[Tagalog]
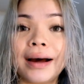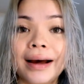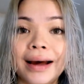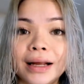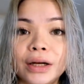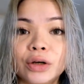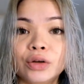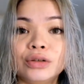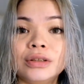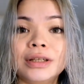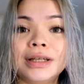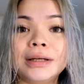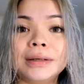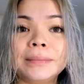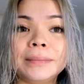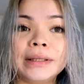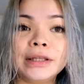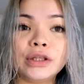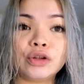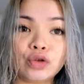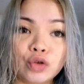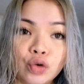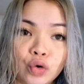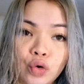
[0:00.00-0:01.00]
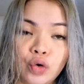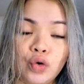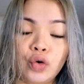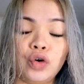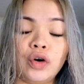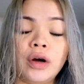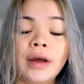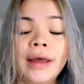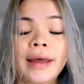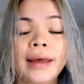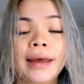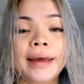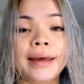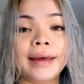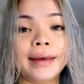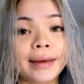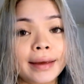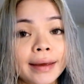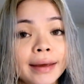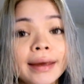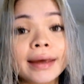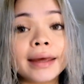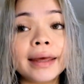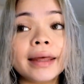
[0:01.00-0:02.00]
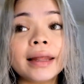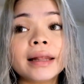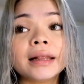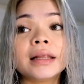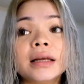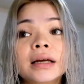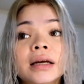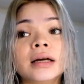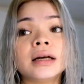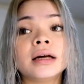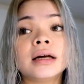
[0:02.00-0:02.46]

araw na naman to. And,